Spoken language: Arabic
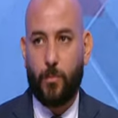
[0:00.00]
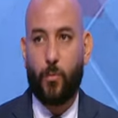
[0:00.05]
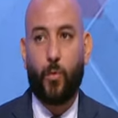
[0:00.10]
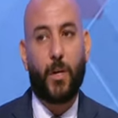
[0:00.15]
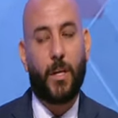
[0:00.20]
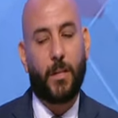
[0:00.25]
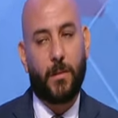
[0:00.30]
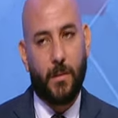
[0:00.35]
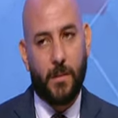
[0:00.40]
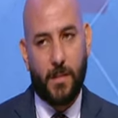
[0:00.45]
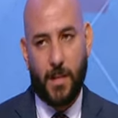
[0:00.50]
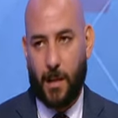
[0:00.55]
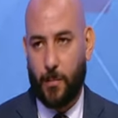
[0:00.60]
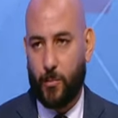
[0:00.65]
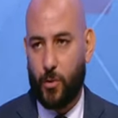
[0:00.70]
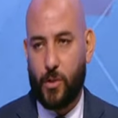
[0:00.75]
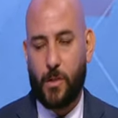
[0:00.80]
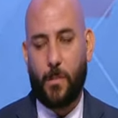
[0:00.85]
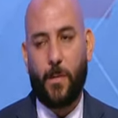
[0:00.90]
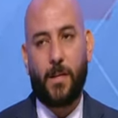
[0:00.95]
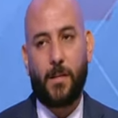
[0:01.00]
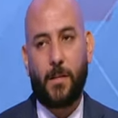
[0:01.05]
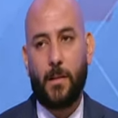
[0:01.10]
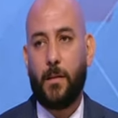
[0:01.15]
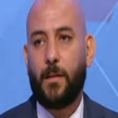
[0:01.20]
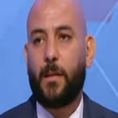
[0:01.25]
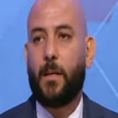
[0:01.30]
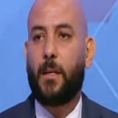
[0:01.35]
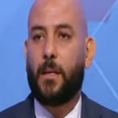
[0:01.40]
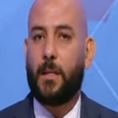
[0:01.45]
وجهه نظر كابتن حسام حسن
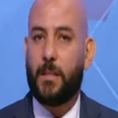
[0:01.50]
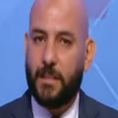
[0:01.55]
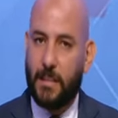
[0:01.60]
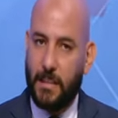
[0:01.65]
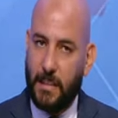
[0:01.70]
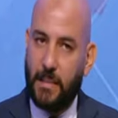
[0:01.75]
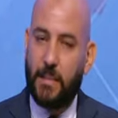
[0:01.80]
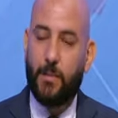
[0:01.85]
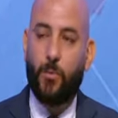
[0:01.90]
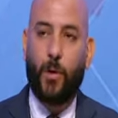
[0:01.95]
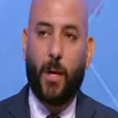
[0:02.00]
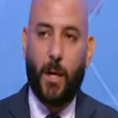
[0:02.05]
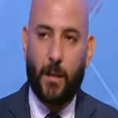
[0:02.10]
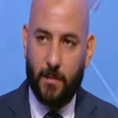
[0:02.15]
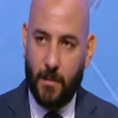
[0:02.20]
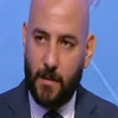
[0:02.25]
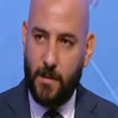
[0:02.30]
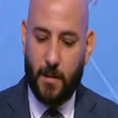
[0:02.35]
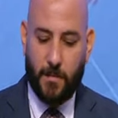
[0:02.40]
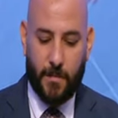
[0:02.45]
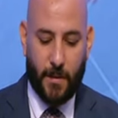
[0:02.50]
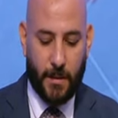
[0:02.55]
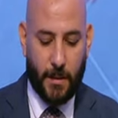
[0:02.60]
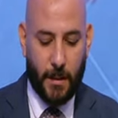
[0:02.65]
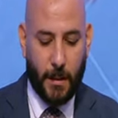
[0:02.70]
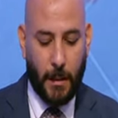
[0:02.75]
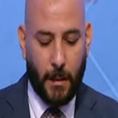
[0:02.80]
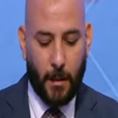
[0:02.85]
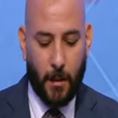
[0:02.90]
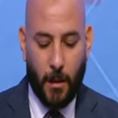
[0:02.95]
دي وجهات نظر
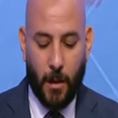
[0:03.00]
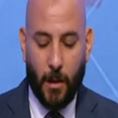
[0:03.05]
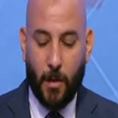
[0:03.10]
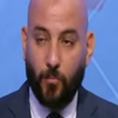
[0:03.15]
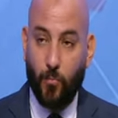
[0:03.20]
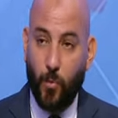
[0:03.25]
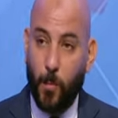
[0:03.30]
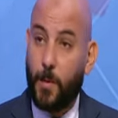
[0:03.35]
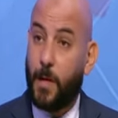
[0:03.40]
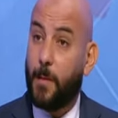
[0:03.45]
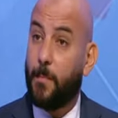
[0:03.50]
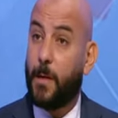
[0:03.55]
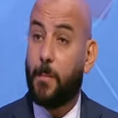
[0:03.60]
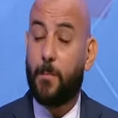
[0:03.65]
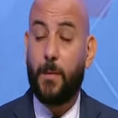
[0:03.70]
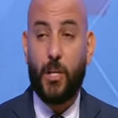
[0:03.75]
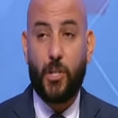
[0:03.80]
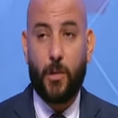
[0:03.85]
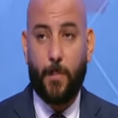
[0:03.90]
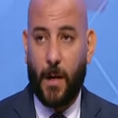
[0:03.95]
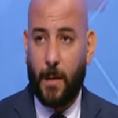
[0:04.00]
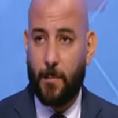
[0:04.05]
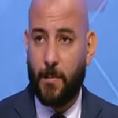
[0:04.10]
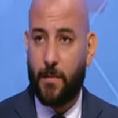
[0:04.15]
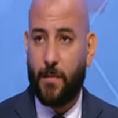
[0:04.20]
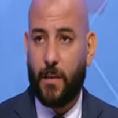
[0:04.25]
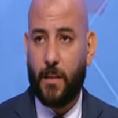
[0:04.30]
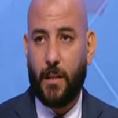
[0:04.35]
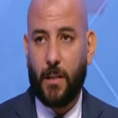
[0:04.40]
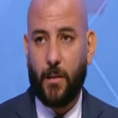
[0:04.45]
فنيه ممكن ما يبداش بحمدي
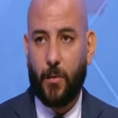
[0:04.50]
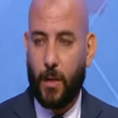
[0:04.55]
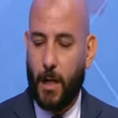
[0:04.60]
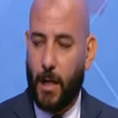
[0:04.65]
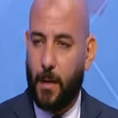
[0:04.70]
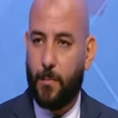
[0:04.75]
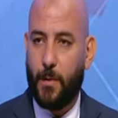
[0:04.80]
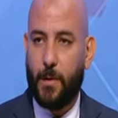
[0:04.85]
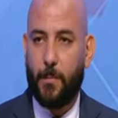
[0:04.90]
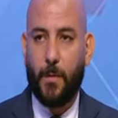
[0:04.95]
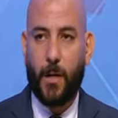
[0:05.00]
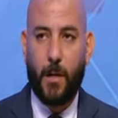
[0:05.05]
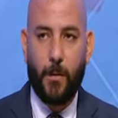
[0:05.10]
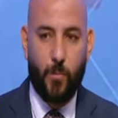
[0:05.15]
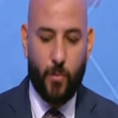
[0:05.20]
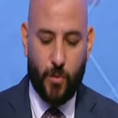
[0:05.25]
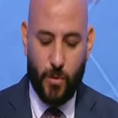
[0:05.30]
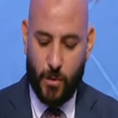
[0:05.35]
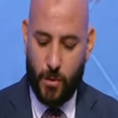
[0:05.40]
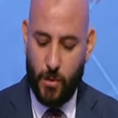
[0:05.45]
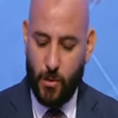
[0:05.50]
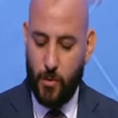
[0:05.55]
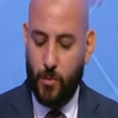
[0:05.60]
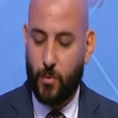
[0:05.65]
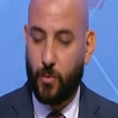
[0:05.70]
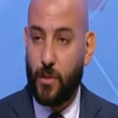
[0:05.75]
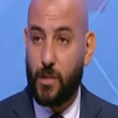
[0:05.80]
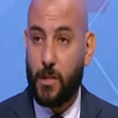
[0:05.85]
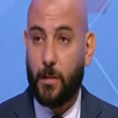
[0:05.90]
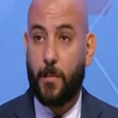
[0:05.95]
فتحي ويلعب بامام وزيزو
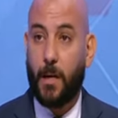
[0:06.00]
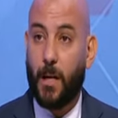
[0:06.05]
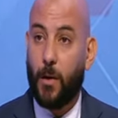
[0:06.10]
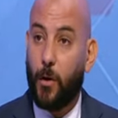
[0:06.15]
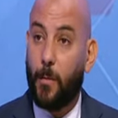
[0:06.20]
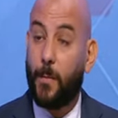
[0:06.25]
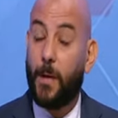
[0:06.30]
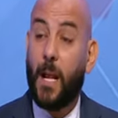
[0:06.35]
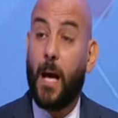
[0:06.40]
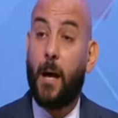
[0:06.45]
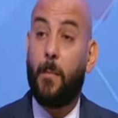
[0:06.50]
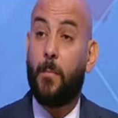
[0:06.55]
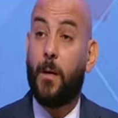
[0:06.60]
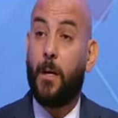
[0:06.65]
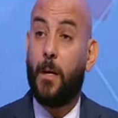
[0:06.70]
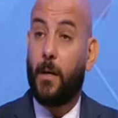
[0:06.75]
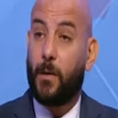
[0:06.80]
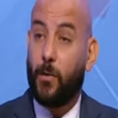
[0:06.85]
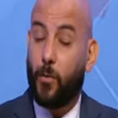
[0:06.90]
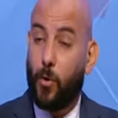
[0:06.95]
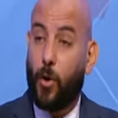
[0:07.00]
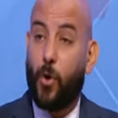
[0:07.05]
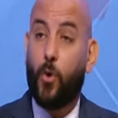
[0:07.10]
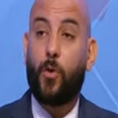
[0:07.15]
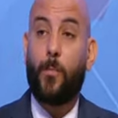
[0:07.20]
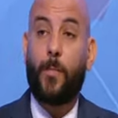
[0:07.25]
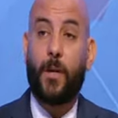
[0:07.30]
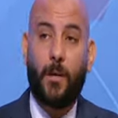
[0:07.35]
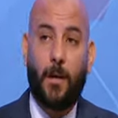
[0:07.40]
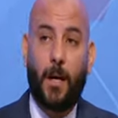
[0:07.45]
وناصر مالي هو بيلعب كره
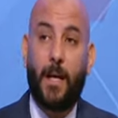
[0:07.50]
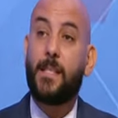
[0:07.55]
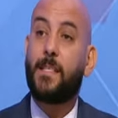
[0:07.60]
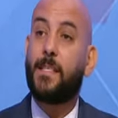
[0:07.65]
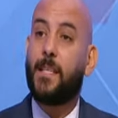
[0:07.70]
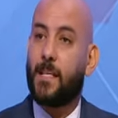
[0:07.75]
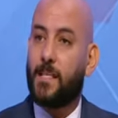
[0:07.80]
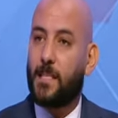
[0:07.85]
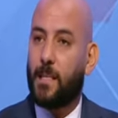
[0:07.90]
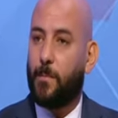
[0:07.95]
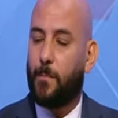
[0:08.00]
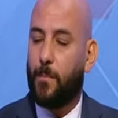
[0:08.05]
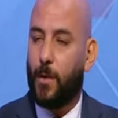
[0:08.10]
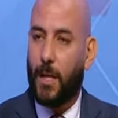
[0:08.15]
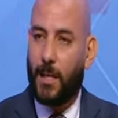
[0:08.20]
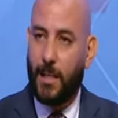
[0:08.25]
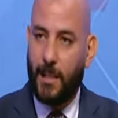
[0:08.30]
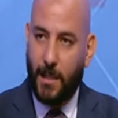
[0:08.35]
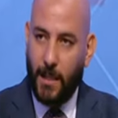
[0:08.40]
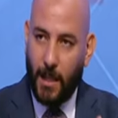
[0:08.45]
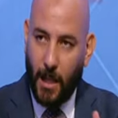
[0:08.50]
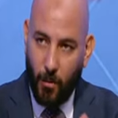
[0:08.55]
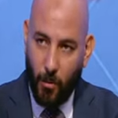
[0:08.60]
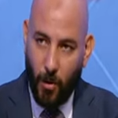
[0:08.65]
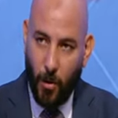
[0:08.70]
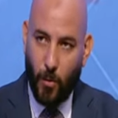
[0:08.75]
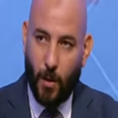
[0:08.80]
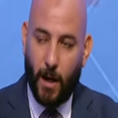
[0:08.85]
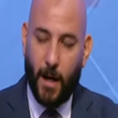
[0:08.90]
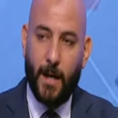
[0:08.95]
هجوميه وعايز يكسب لكن لو
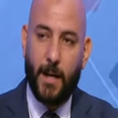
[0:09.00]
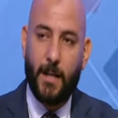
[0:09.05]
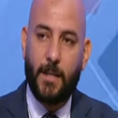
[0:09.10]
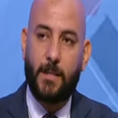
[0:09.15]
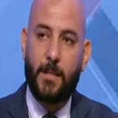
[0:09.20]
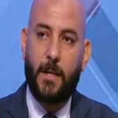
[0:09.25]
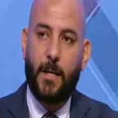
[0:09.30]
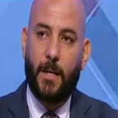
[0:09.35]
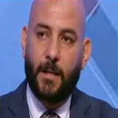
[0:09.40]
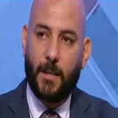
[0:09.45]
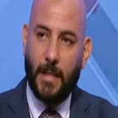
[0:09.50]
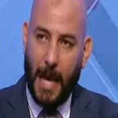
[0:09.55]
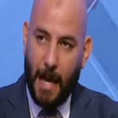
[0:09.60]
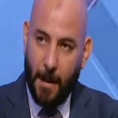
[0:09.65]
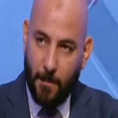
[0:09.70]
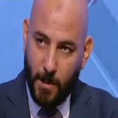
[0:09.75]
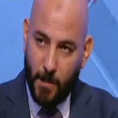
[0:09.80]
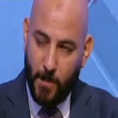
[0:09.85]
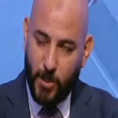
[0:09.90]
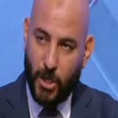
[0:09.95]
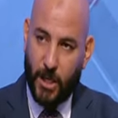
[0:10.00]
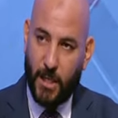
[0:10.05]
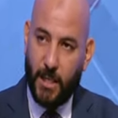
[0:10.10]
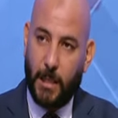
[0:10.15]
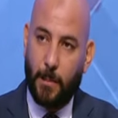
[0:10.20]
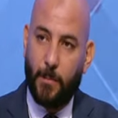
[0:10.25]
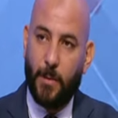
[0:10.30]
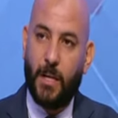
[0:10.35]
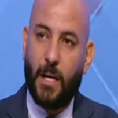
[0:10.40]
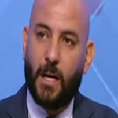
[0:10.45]
هو عايز يامن بشكل
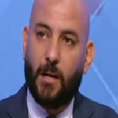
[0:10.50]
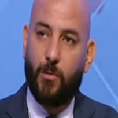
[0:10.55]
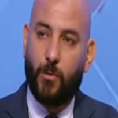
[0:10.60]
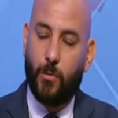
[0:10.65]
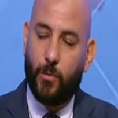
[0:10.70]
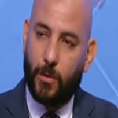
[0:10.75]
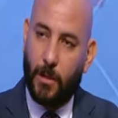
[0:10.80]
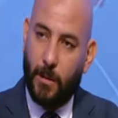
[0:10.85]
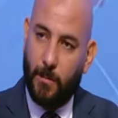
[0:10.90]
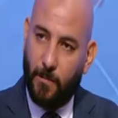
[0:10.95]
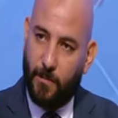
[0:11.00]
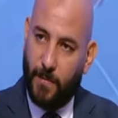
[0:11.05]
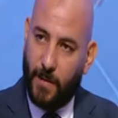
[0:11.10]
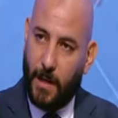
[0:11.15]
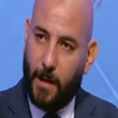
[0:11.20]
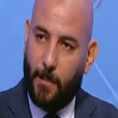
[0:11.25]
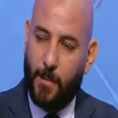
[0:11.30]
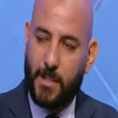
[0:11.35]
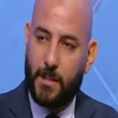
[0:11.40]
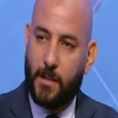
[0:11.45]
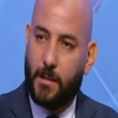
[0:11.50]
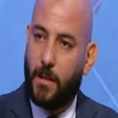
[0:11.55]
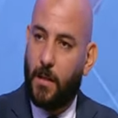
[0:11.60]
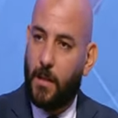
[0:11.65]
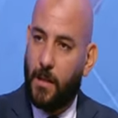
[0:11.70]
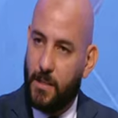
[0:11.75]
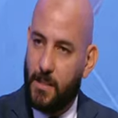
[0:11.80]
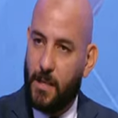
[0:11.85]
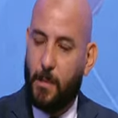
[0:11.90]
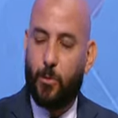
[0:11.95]
كبير قوي قدام فرقه مثلا
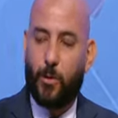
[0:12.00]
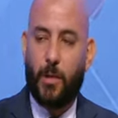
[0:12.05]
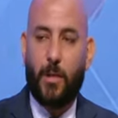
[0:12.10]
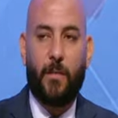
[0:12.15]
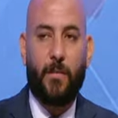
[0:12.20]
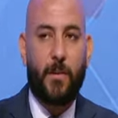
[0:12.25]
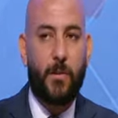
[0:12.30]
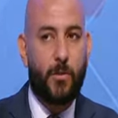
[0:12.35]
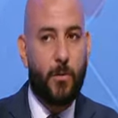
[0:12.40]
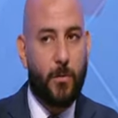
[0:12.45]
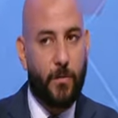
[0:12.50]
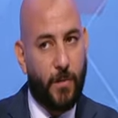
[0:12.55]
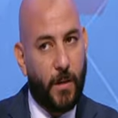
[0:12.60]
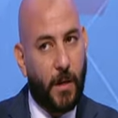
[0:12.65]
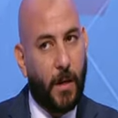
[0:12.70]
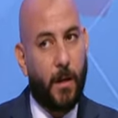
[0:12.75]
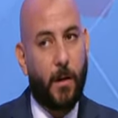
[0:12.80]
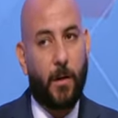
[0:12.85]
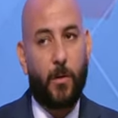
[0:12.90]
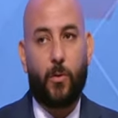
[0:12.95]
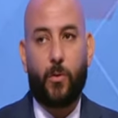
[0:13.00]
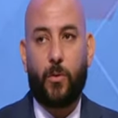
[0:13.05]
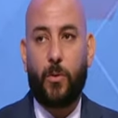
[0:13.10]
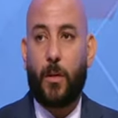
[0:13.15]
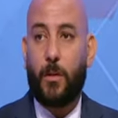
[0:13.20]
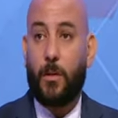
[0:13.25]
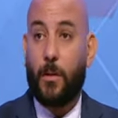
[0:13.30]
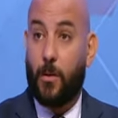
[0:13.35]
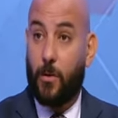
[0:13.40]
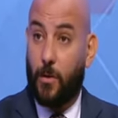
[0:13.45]
زي بوركينا فاسو فرقه
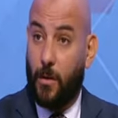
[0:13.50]
قدراتها